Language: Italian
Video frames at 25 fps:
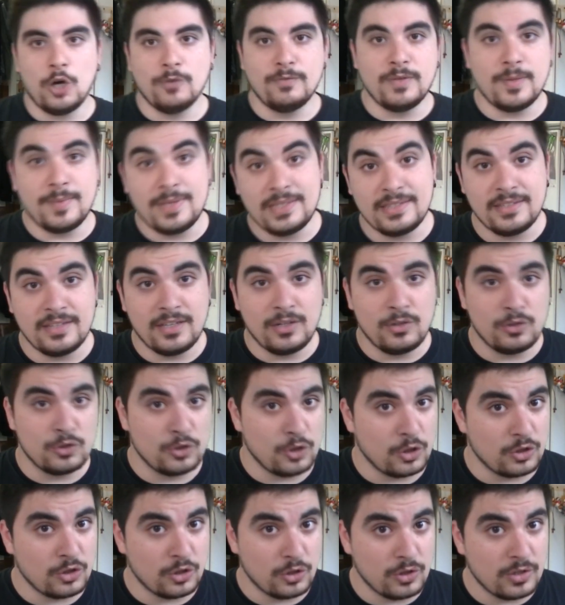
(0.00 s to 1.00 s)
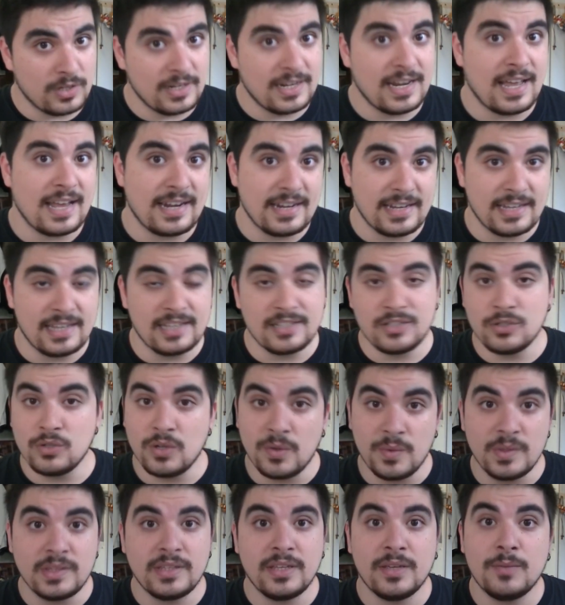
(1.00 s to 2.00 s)
Ovviamente non sto a sottolineare che
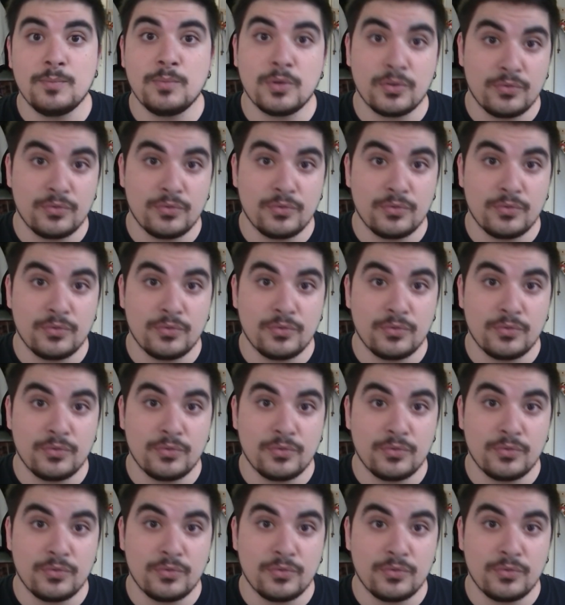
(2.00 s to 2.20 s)
sicuramente il